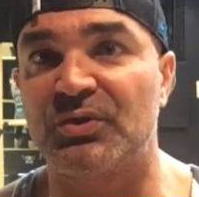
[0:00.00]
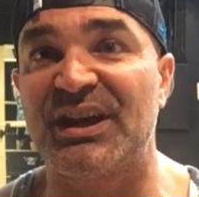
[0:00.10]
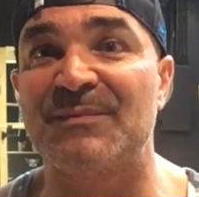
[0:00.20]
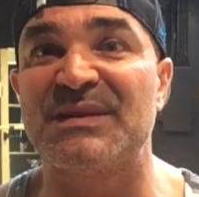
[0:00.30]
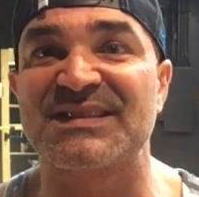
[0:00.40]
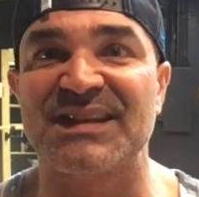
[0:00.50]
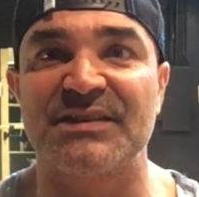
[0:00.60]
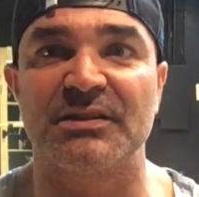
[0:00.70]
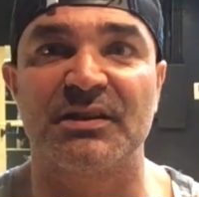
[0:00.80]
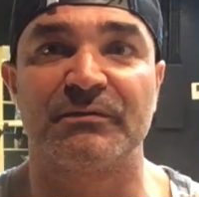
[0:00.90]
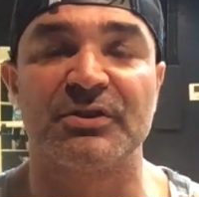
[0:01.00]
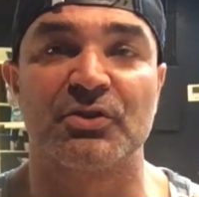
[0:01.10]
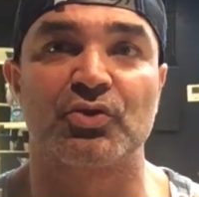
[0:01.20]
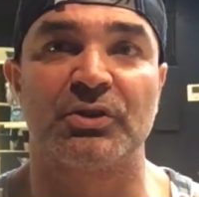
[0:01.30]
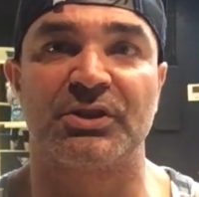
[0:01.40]
я обязательно
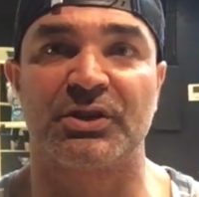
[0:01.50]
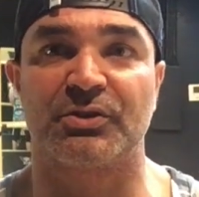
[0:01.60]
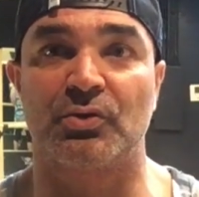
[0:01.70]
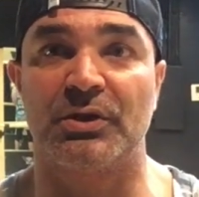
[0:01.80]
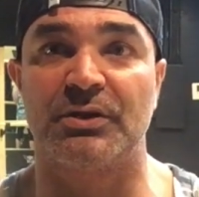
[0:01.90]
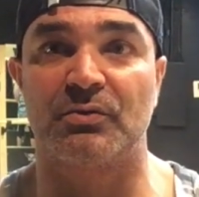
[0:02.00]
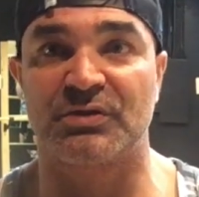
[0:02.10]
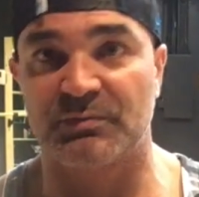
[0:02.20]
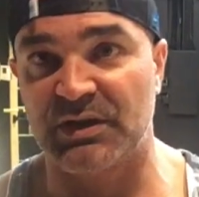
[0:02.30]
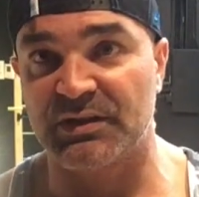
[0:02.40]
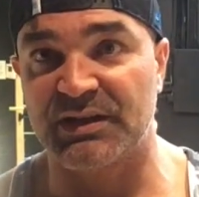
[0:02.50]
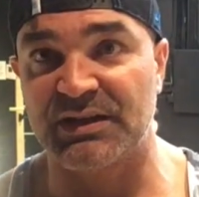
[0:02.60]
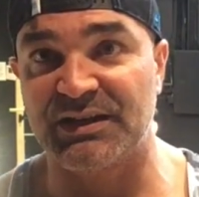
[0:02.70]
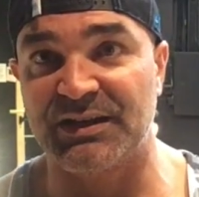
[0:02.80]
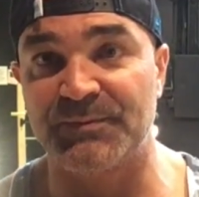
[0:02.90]
выложу этот ролик у себя на
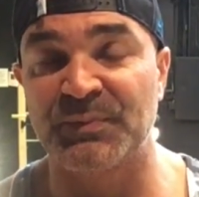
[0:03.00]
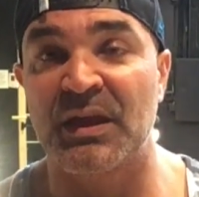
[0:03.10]
канале.